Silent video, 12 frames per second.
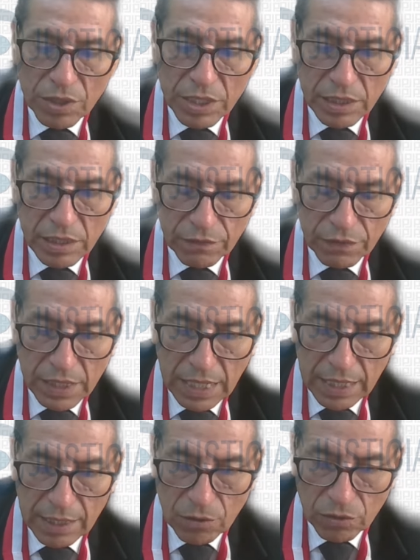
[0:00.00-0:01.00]

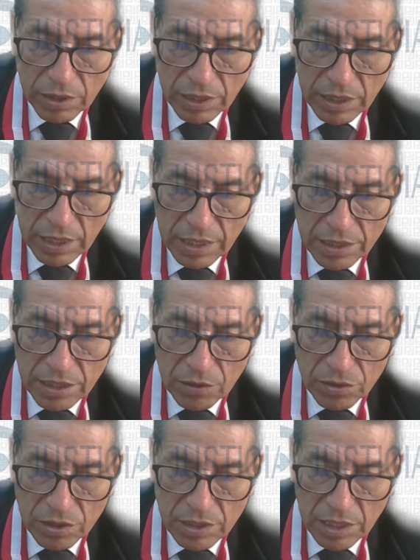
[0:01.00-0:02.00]
identificada con DNI
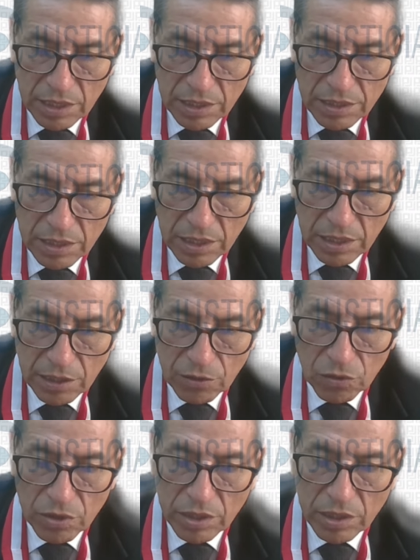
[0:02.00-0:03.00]

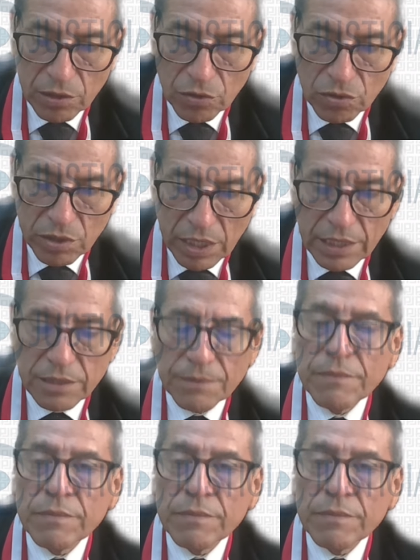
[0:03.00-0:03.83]
060-72503